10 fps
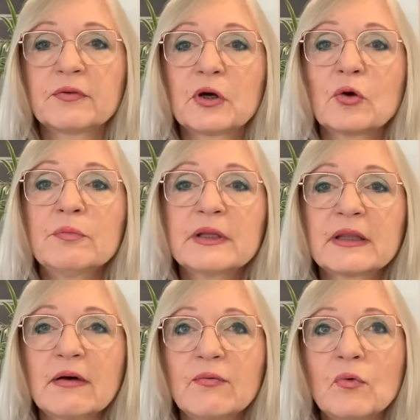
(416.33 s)
Кроме
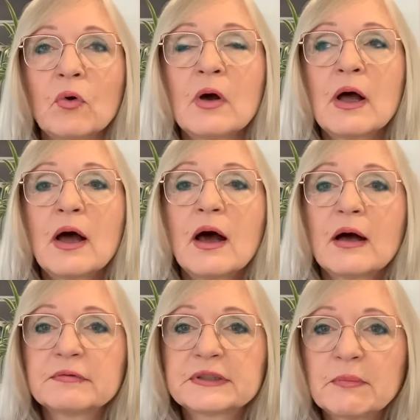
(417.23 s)
того,
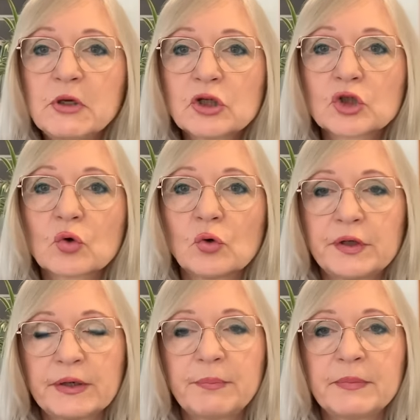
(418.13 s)
а, в самих школьных